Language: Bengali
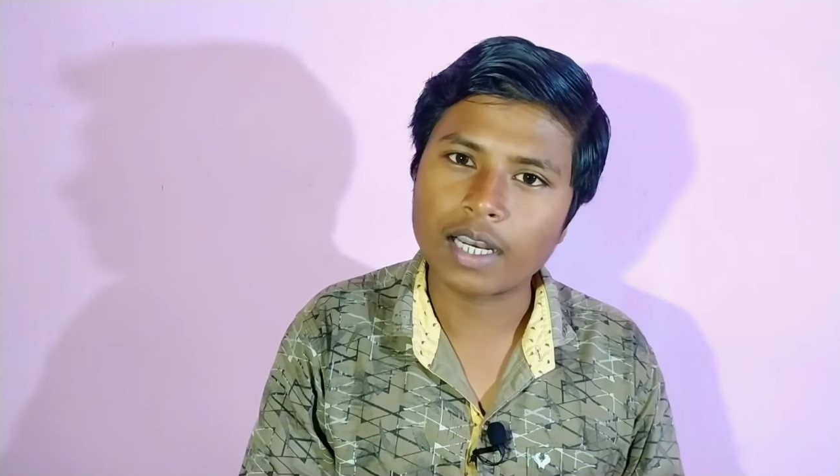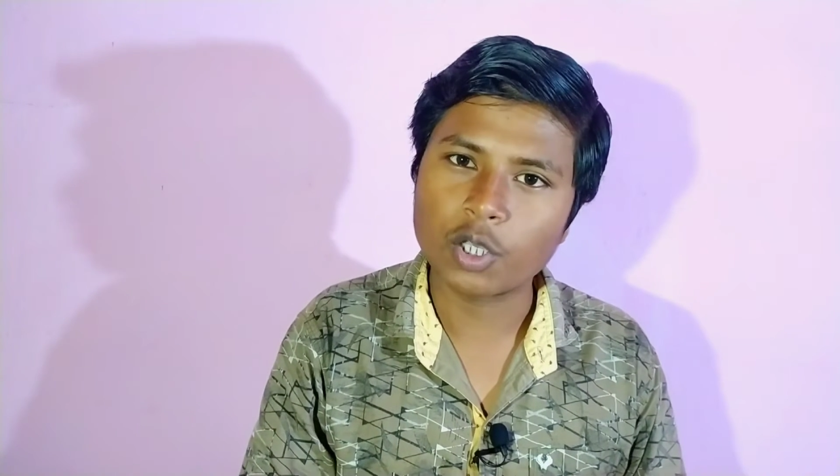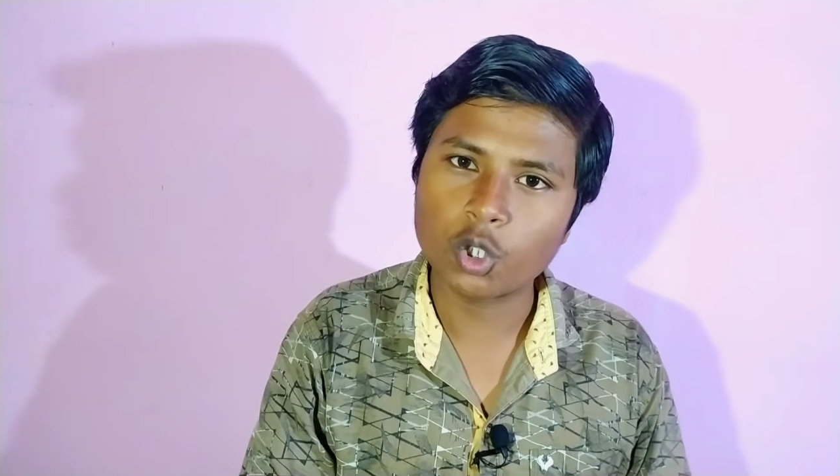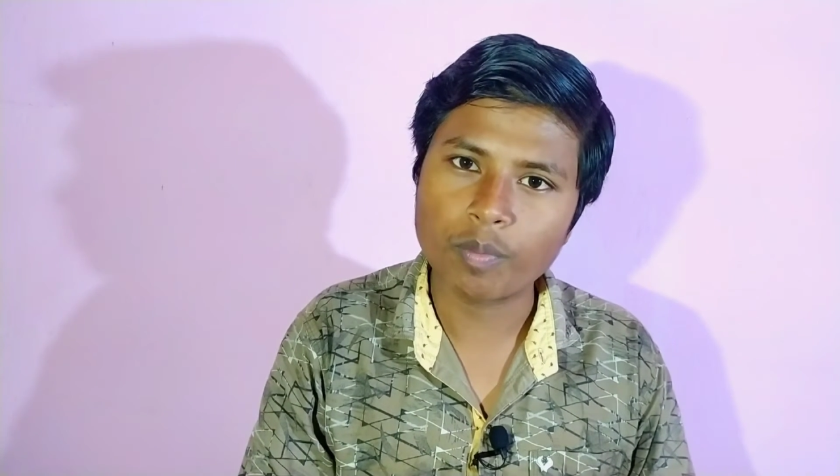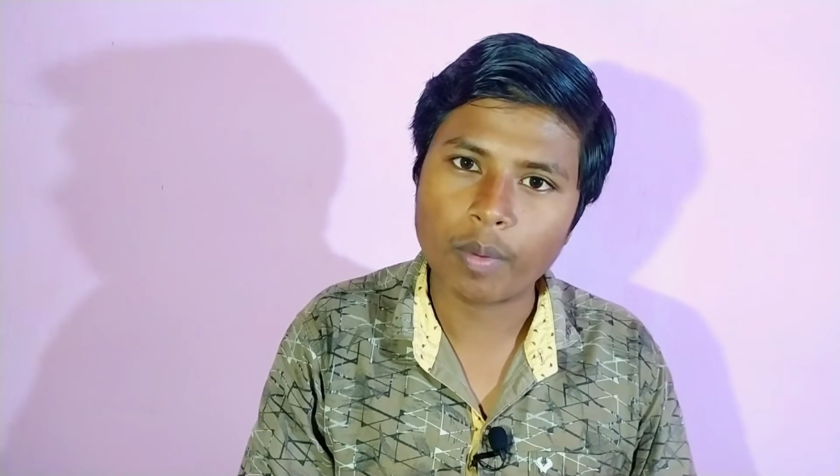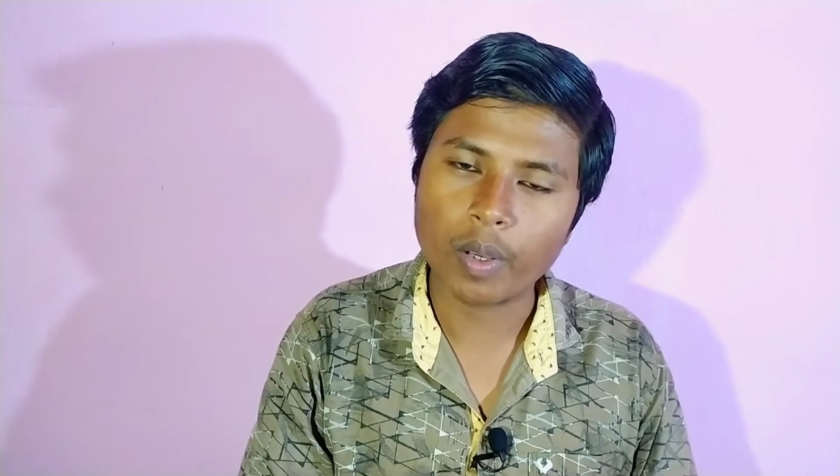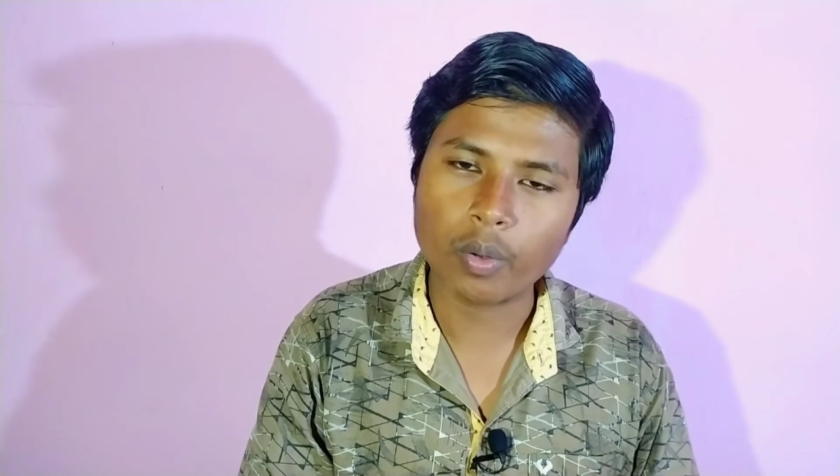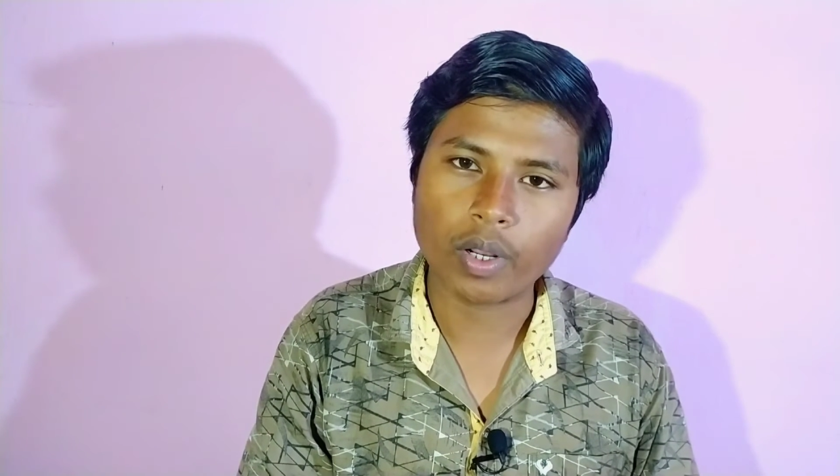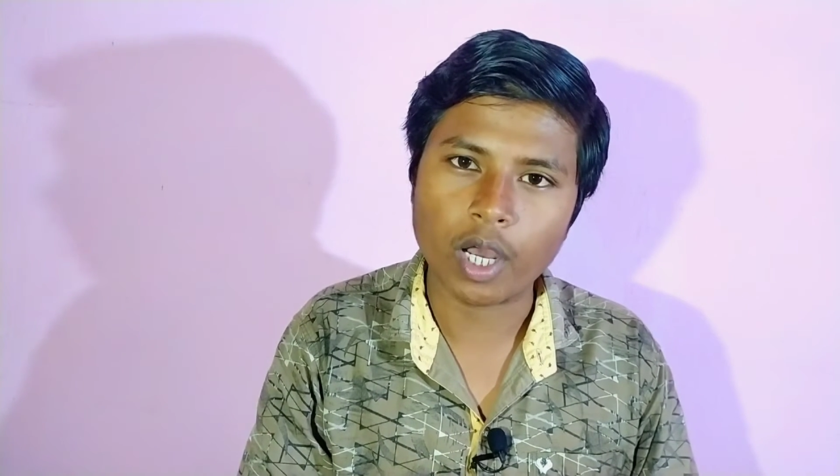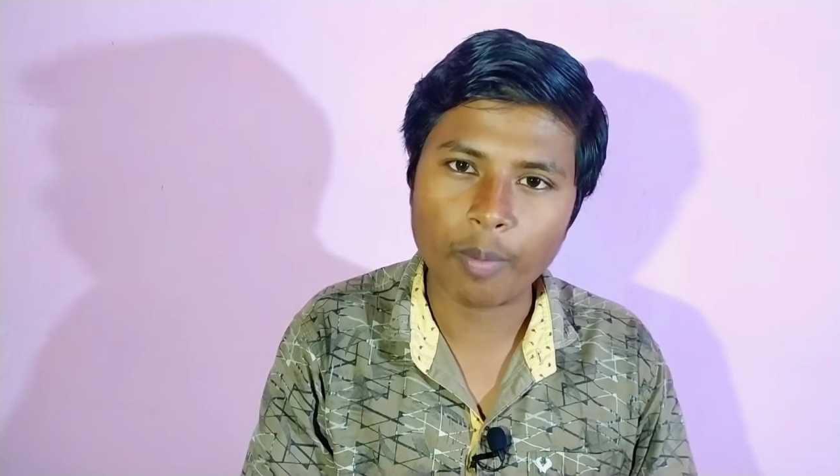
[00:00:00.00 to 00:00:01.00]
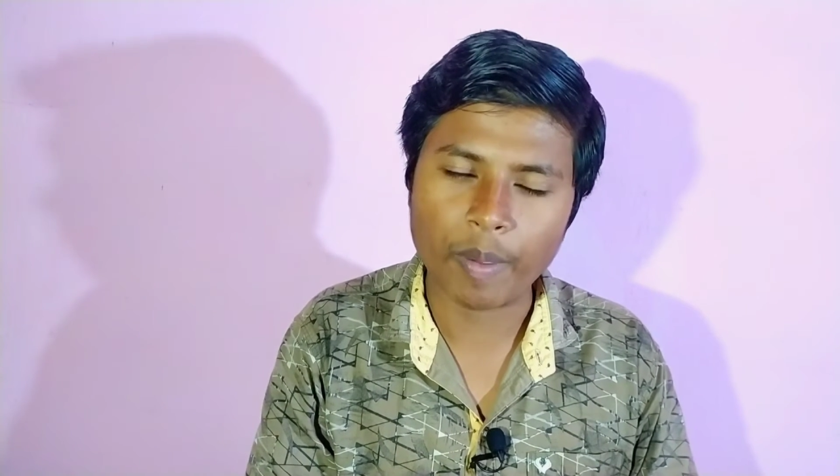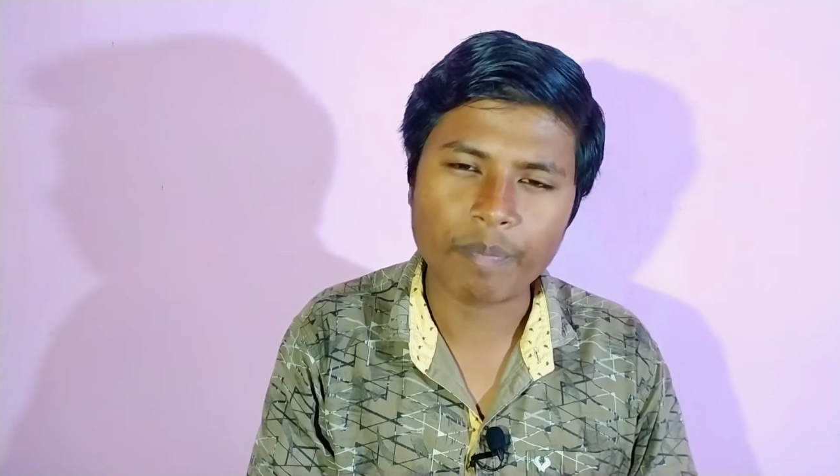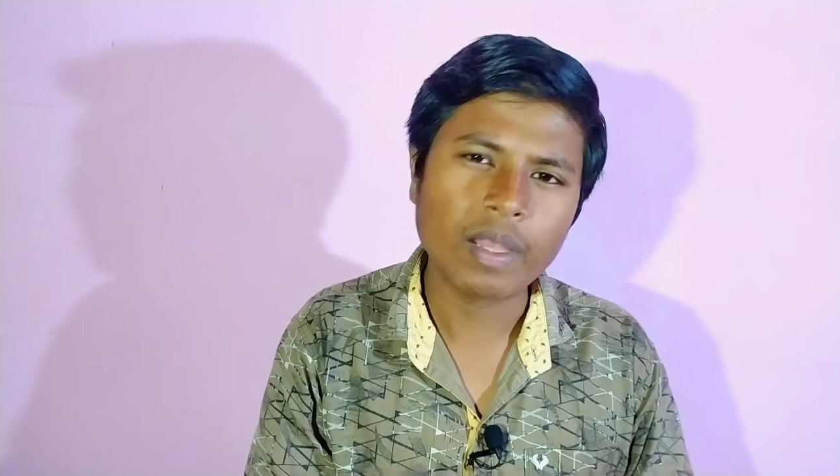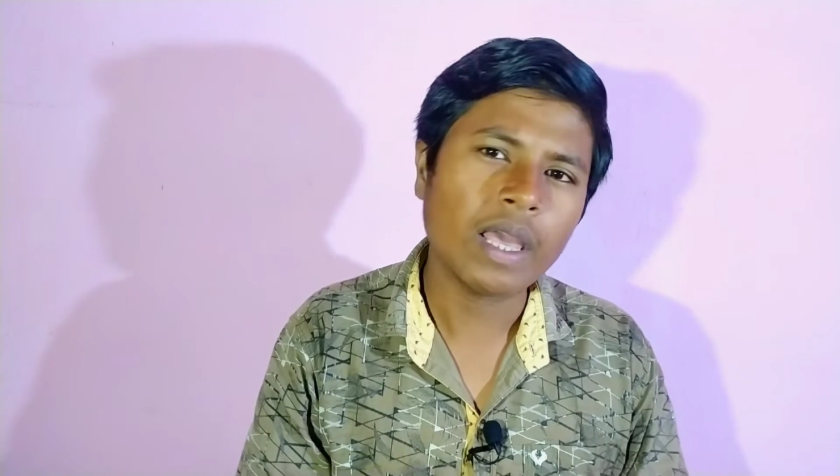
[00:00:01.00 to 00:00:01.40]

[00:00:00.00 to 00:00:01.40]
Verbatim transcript: এখানে কিন্তু ব্যবহার করা হবে